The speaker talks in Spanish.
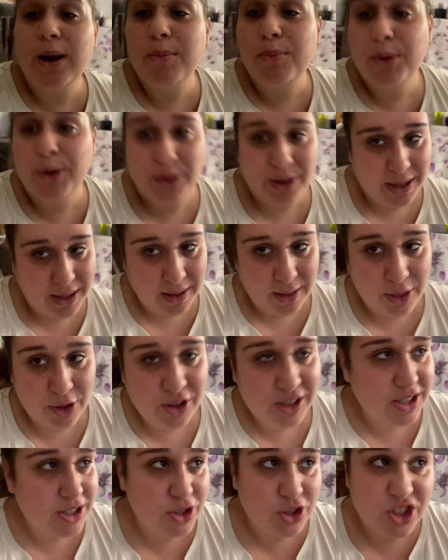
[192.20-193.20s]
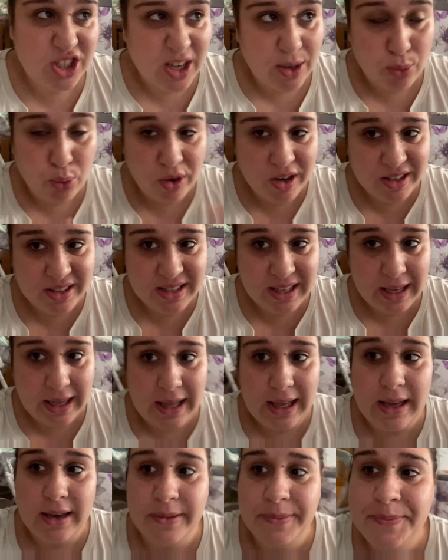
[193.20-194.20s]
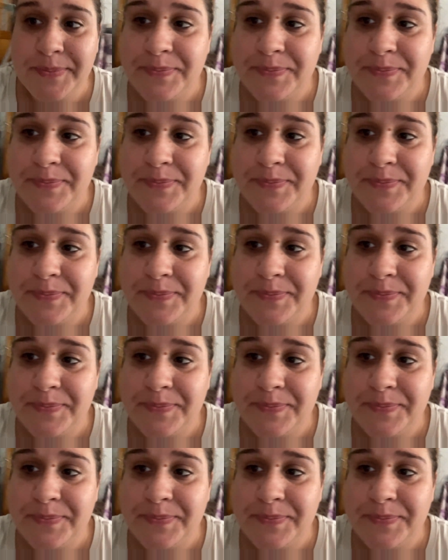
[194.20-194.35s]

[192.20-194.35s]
un poquito de atención que si no se aburre enseguida.